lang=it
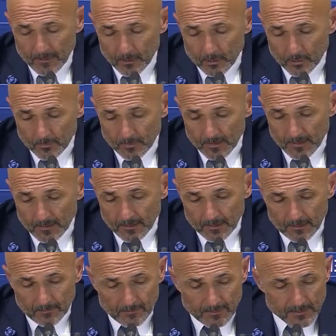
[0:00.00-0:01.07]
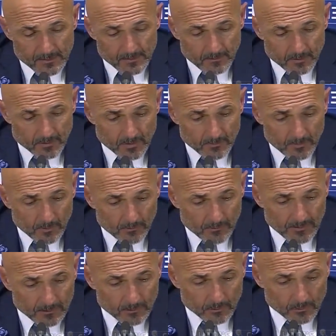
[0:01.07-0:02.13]
come linea difensiva oggi abbiamo
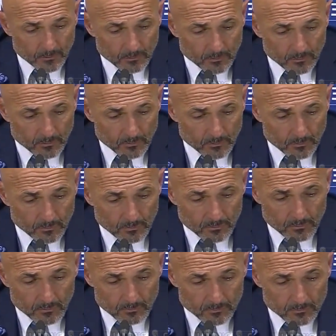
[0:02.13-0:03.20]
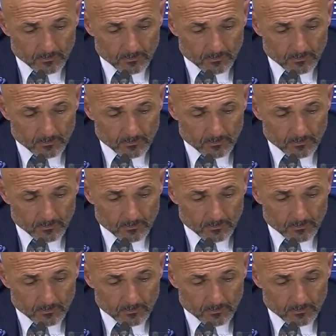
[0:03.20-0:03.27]
fatto